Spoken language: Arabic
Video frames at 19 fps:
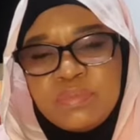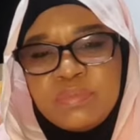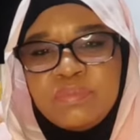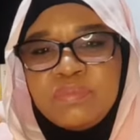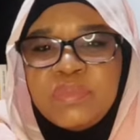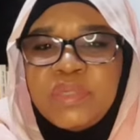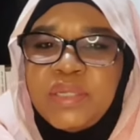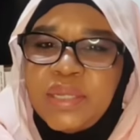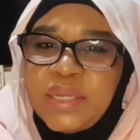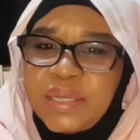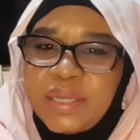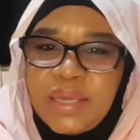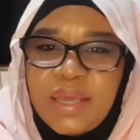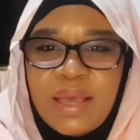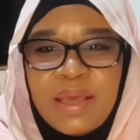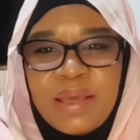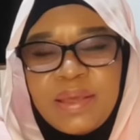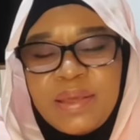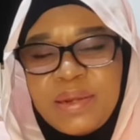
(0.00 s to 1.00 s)
منك
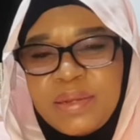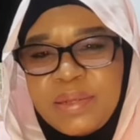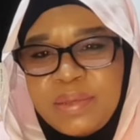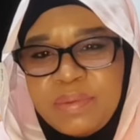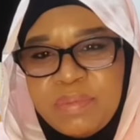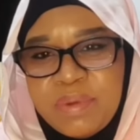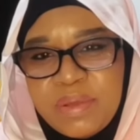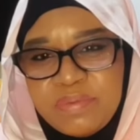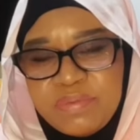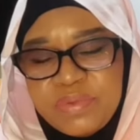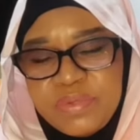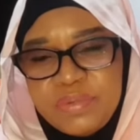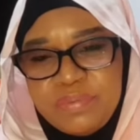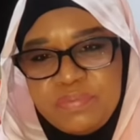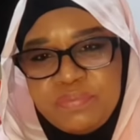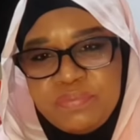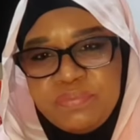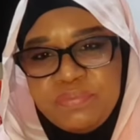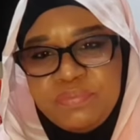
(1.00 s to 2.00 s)
آخر كما
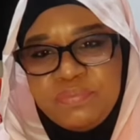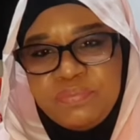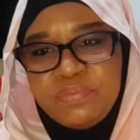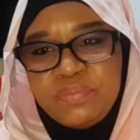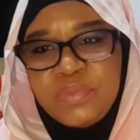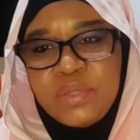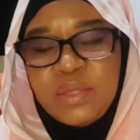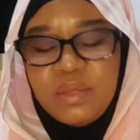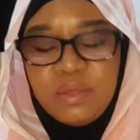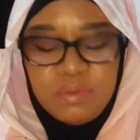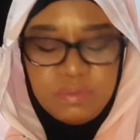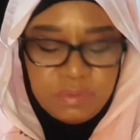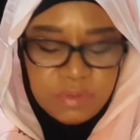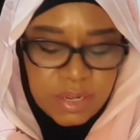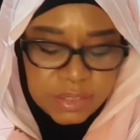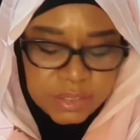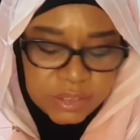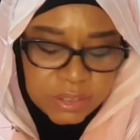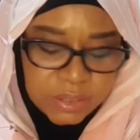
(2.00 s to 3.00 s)
فيه
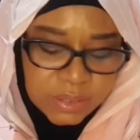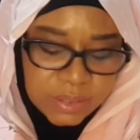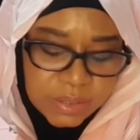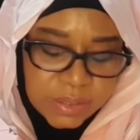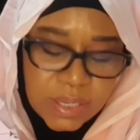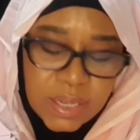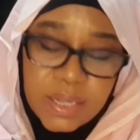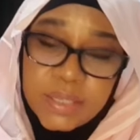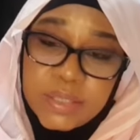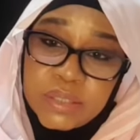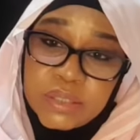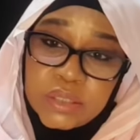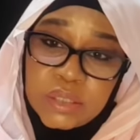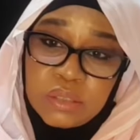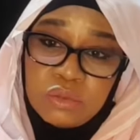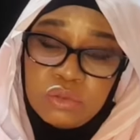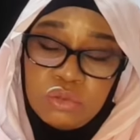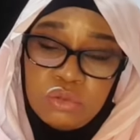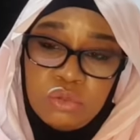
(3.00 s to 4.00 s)
فعشان كده اي
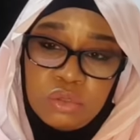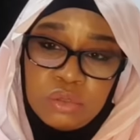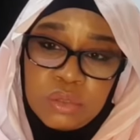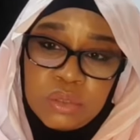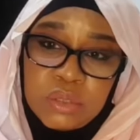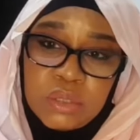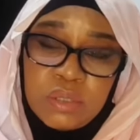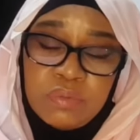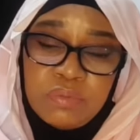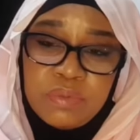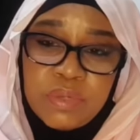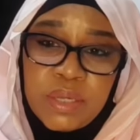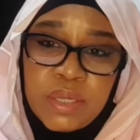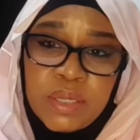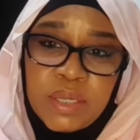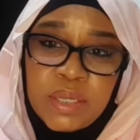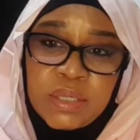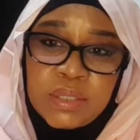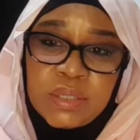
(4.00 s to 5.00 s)
شيء انت دور تسويه في
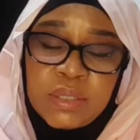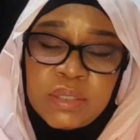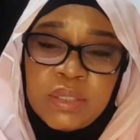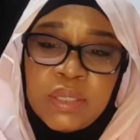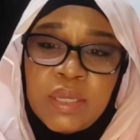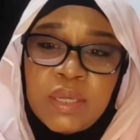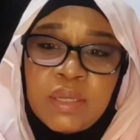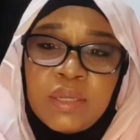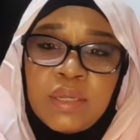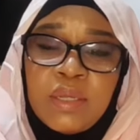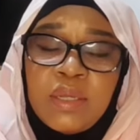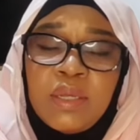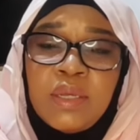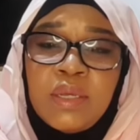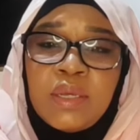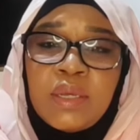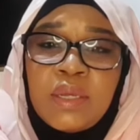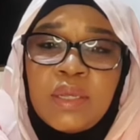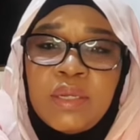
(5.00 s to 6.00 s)
حياتك ده
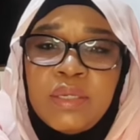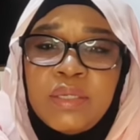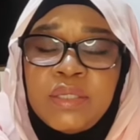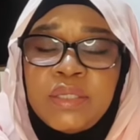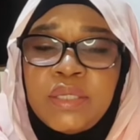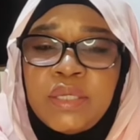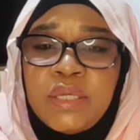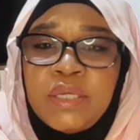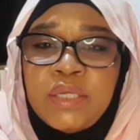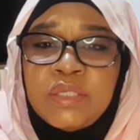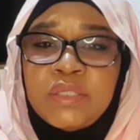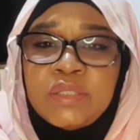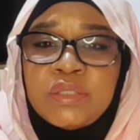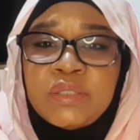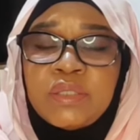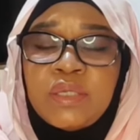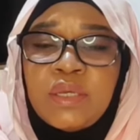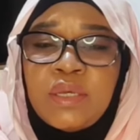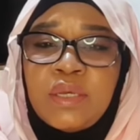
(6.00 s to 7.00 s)
خليك
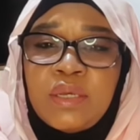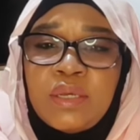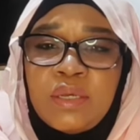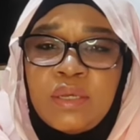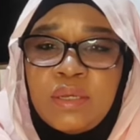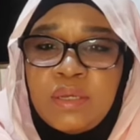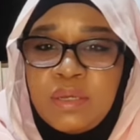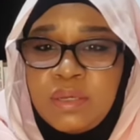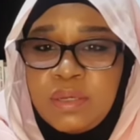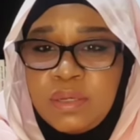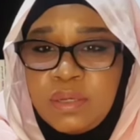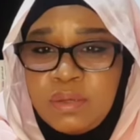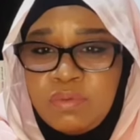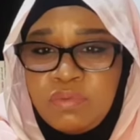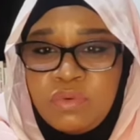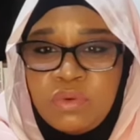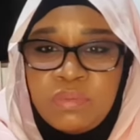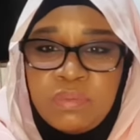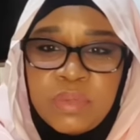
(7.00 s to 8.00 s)
ايش آه
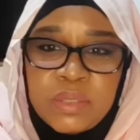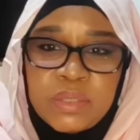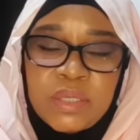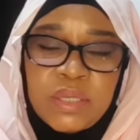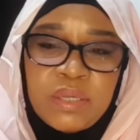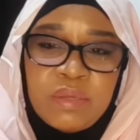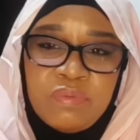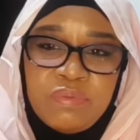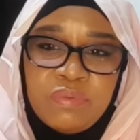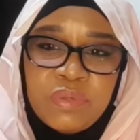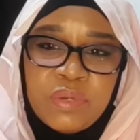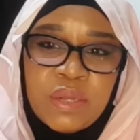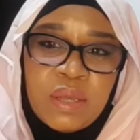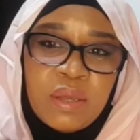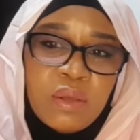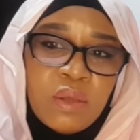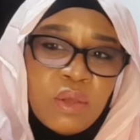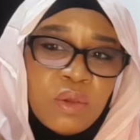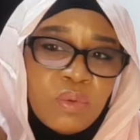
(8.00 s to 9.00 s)
فمك ده
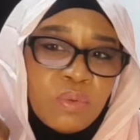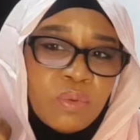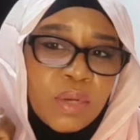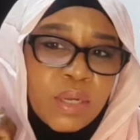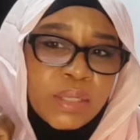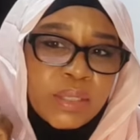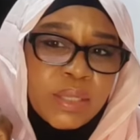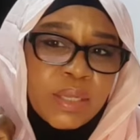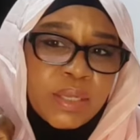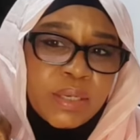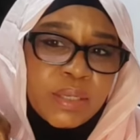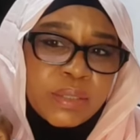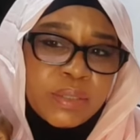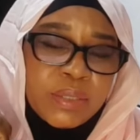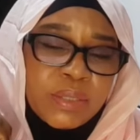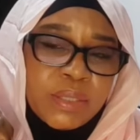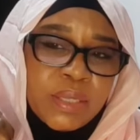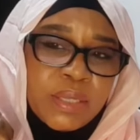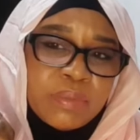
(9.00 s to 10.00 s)
قفله وأدانك
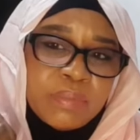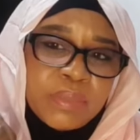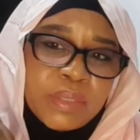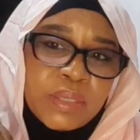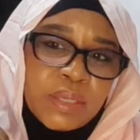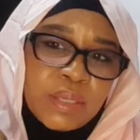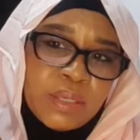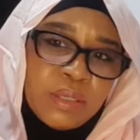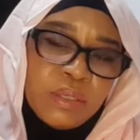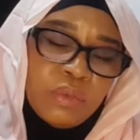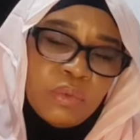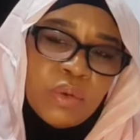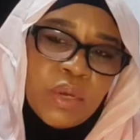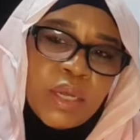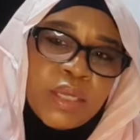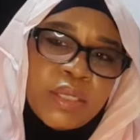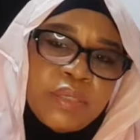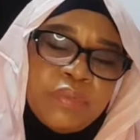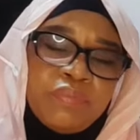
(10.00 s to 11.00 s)
ده دايما خلي
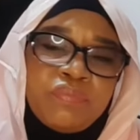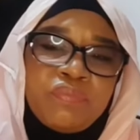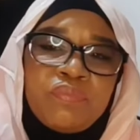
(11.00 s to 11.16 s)
واقف